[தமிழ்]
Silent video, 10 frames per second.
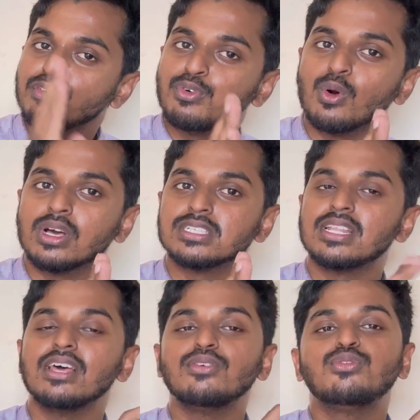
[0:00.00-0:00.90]

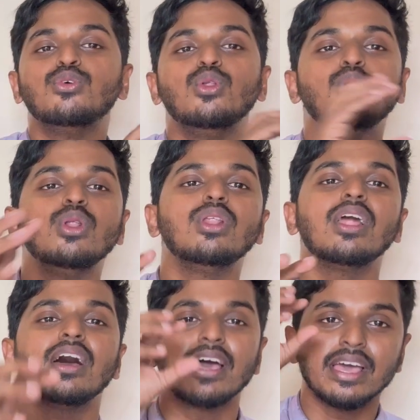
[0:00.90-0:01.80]
ஃபோக்கஸில்
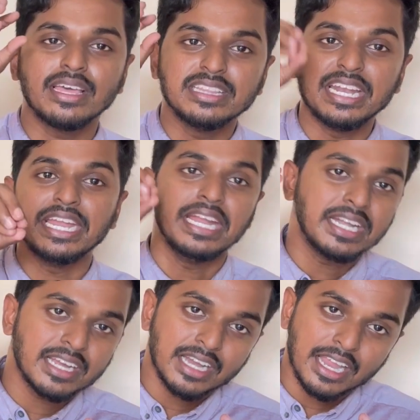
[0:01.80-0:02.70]
ஃபுல்லாக இந்த
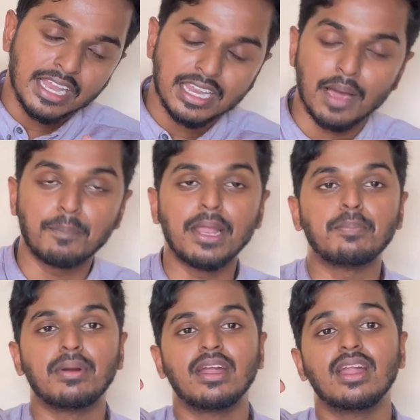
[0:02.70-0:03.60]
நீட்டுக்குனே நீ அப்ளை
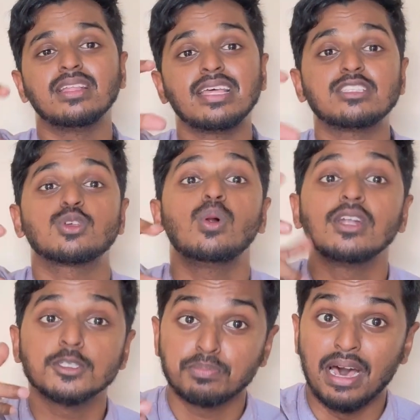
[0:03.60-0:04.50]
பண்ணனா தட்ஸ் கால்ட்
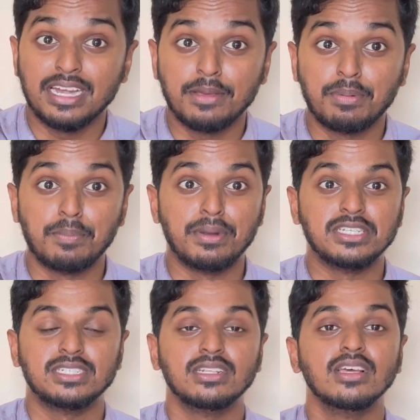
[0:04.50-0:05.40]
இஸ் பார்ட் டைம்
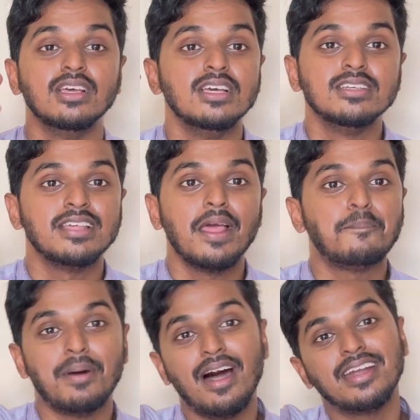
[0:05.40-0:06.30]
ப்ரிப்பரேஷன் சரியா
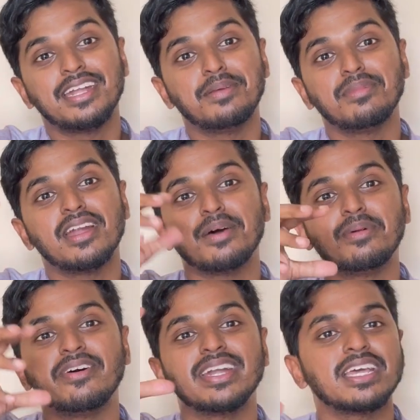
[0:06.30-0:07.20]
பார்ட் டைம்னால் நம்ம
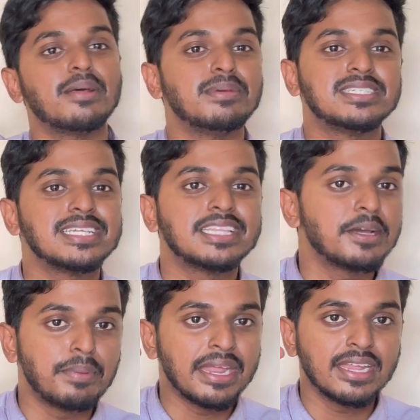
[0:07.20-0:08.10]
வாட்டுக்கு நம்ம இஷ்டத்துக்கு
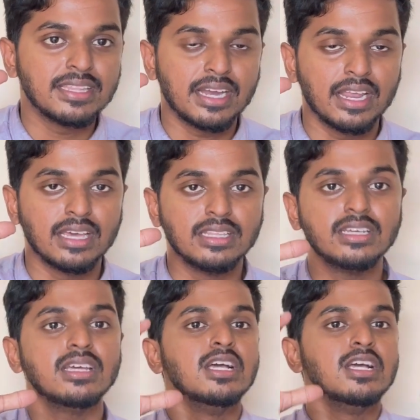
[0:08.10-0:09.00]
படிக்கிறது கிடையாது
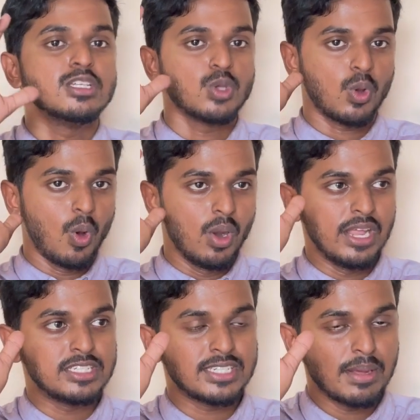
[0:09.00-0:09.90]
ஸோ
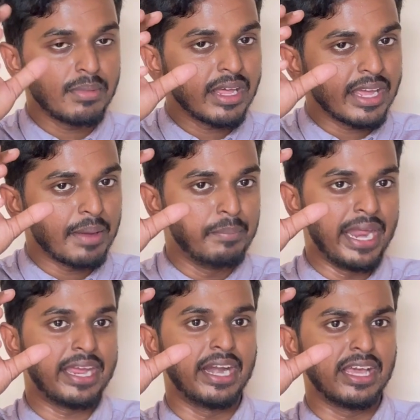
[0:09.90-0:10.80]
காலேஜ் டைமில்
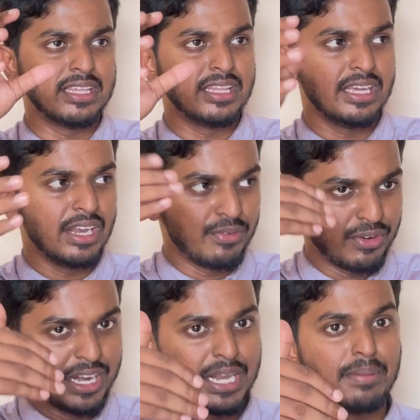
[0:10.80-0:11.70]
பிரேக் கிடைக்குது இல்லை
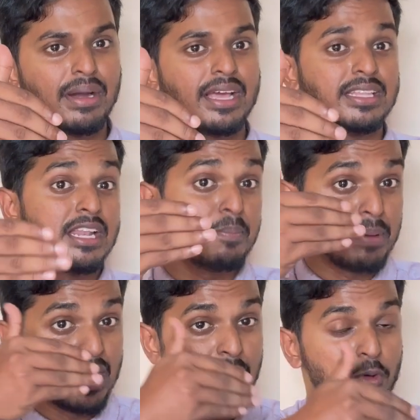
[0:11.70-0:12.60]
ஃப்ரீ டைம் கிடைக்குது இல்லை
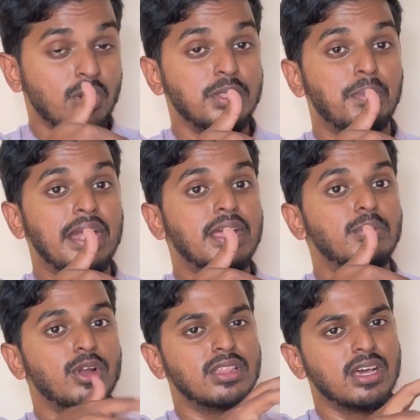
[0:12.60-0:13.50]
பின்னாடி உட்காந்து படிக்க
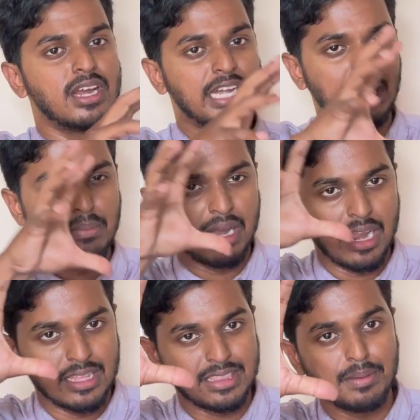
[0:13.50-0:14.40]
முடியுதுங்கிற டைம்
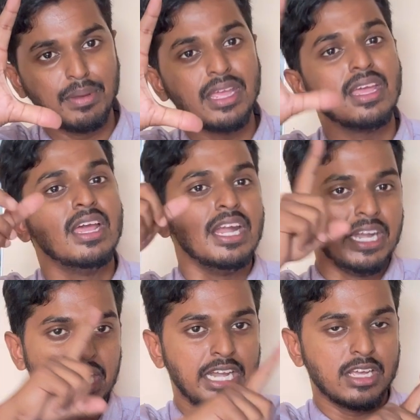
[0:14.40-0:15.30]
எல்லாத்தையுமே
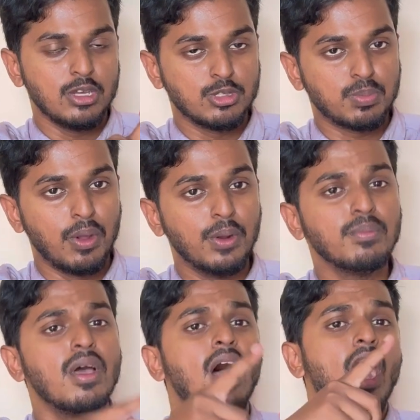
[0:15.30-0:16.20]
நீட்டுக்கு யூஸ் பண்ணும்
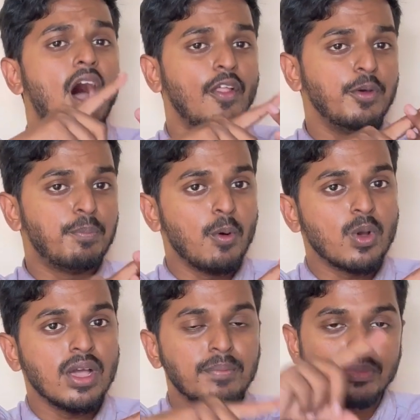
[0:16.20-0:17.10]
அது
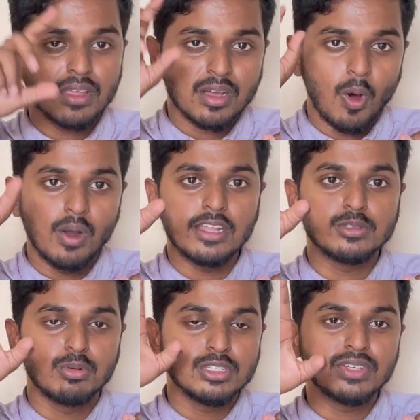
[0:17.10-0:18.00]
போக காலேஜ்
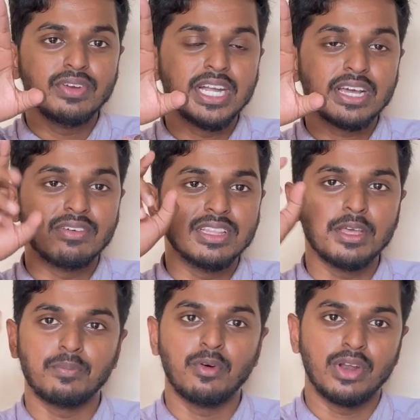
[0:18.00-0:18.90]
முடிஞ்சு வீட்டுக்கு வந்து
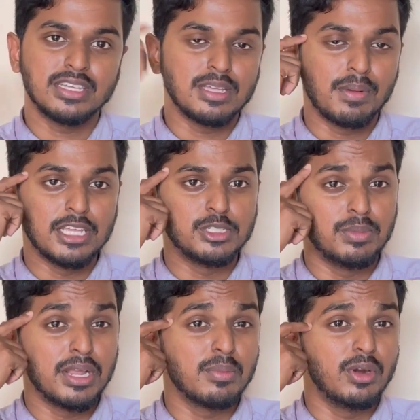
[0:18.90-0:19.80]
ஃபார் எக்ஸாம்பிள் அஞ்சு
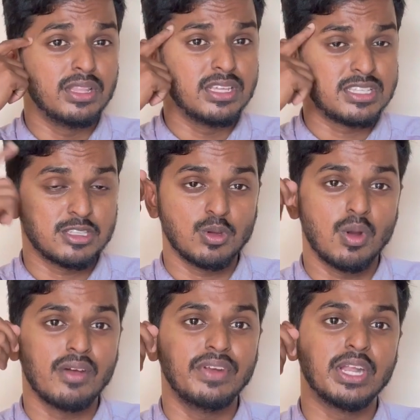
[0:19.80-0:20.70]
மணிக்கு முடியுது சிக்ஸ் ஓ
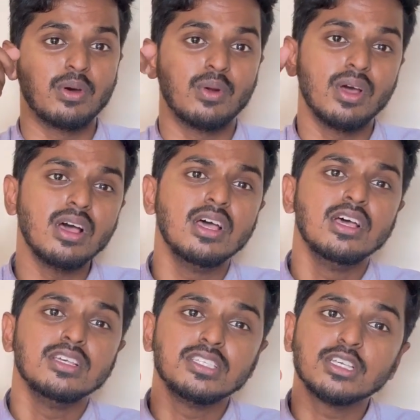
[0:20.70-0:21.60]
கிளாக் வீட்டுக்கு வரும்னா
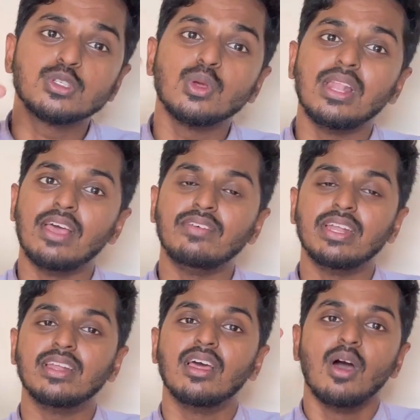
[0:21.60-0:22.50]
சிக்ஸ் டு லெவன்
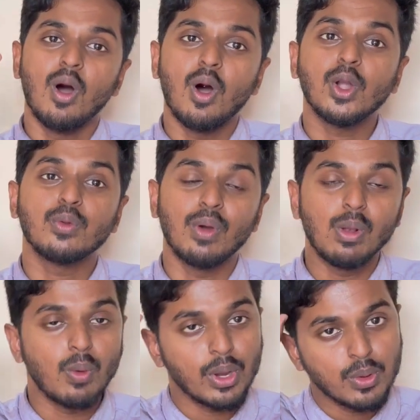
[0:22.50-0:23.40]
ஆர் டுவெல்
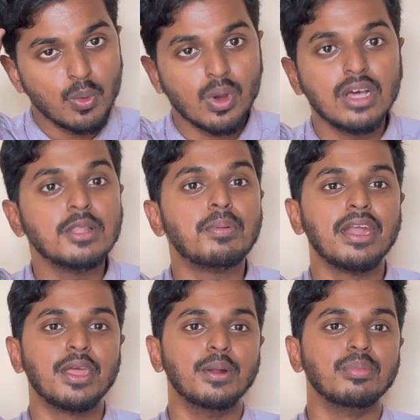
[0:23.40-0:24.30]
வரைக்கும் உட்காந்து
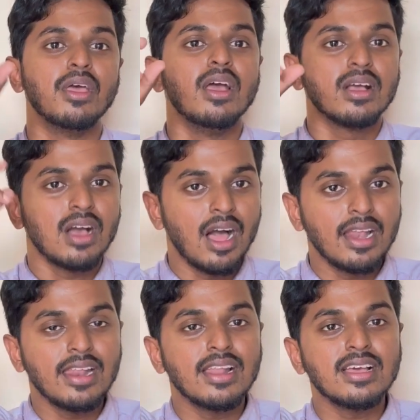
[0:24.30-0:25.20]
படிக்கணும்
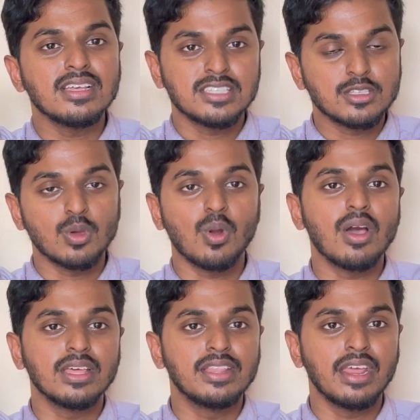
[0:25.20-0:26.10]
காலையில் சிக்ஸ் ஓ
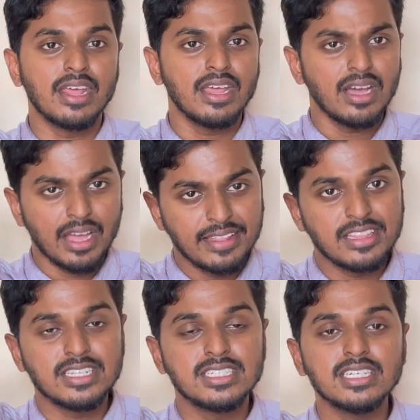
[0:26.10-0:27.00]
கிளாக் எந்திரிக்கிறியா
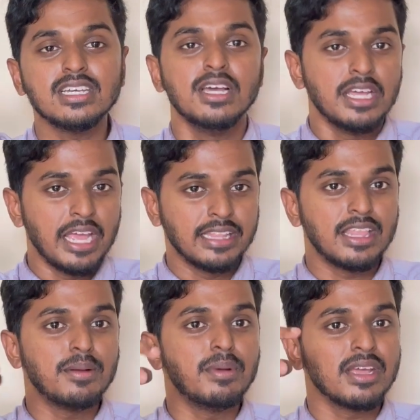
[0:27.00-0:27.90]
எந்திரிச்சு
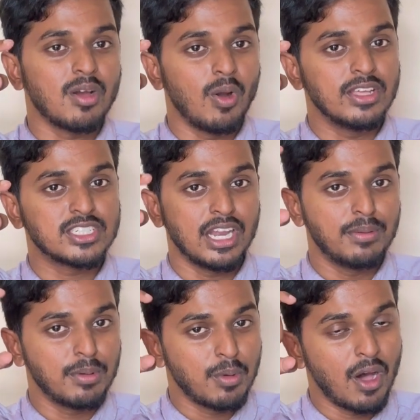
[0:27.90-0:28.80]
எத்தனை மணி காலேஜ்
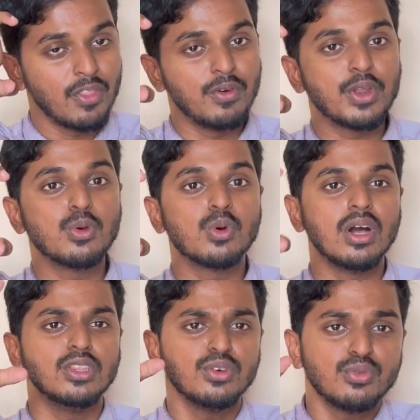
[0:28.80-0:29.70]
கிளம்பணுமோ அது வரைக்கும்
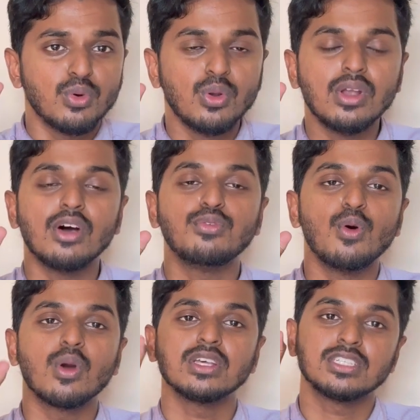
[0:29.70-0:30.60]
உட்காந்து ஃபுல்லாக
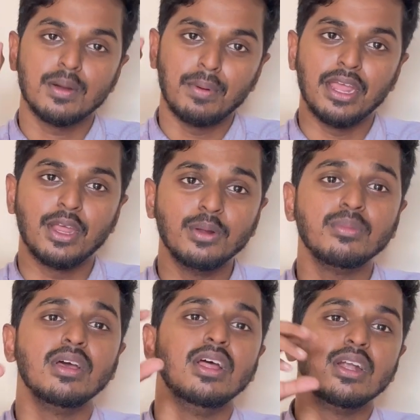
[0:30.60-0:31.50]
ஃபோக்கஸ்டாக படிக்கணும்
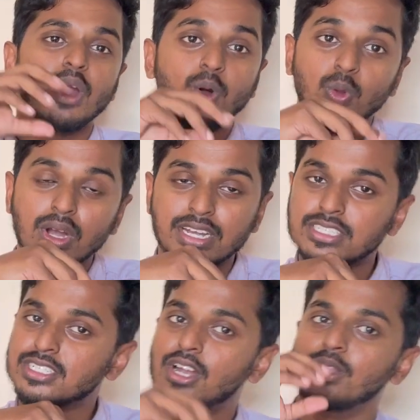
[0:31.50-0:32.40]
நடுவில்
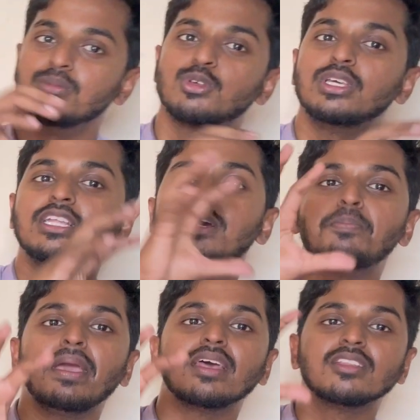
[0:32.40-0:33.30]
டெஸ்ட் எழுதணும் ஸோ இதுக்கு
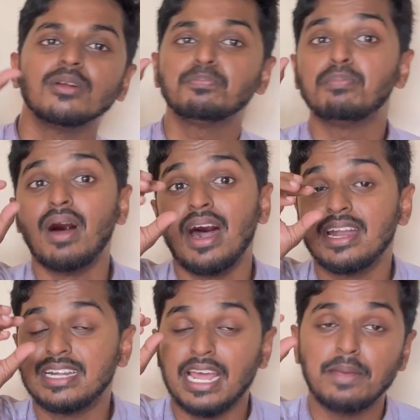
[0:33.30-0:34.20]
பேர் தான்
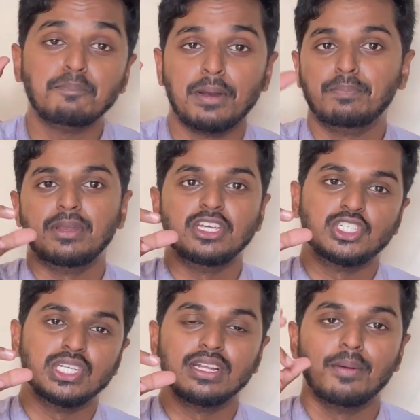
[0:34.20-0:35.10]
பார்ட் டைம்
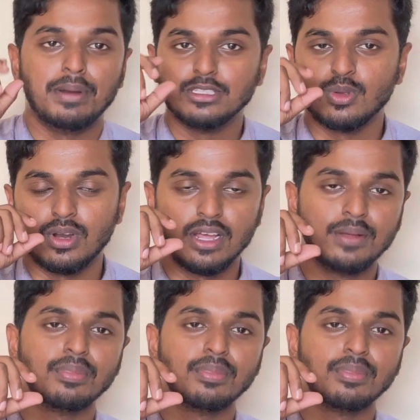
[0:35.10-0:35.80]
ப்ரிப்ரேஷன் அப்படின்னு சொல்கிறாங்க